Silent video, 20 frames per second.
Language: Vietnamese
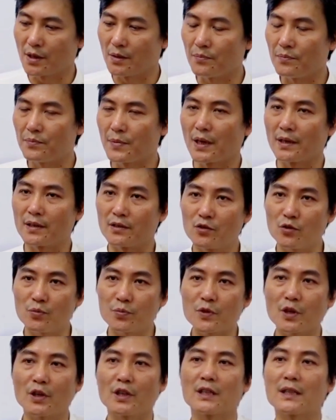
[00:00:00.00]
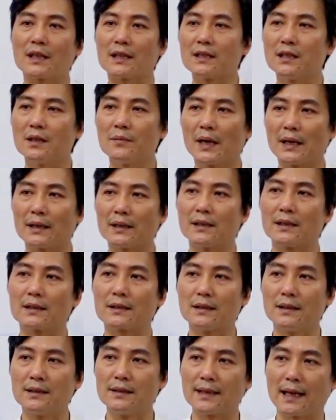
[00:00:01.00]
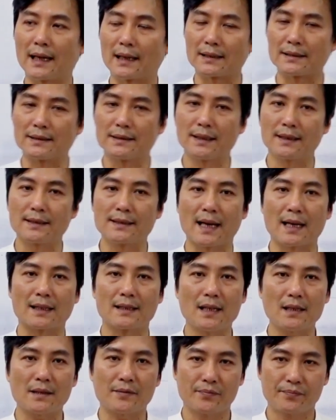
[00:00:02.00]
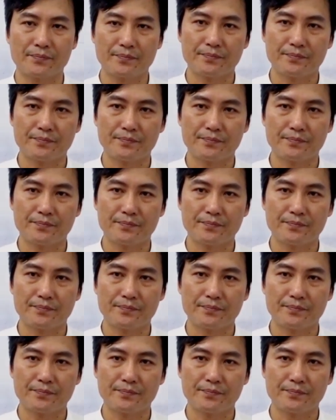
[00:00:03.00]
chữa để giúp cho người ta chữa bệnh được đơn giản dễ dàng nhất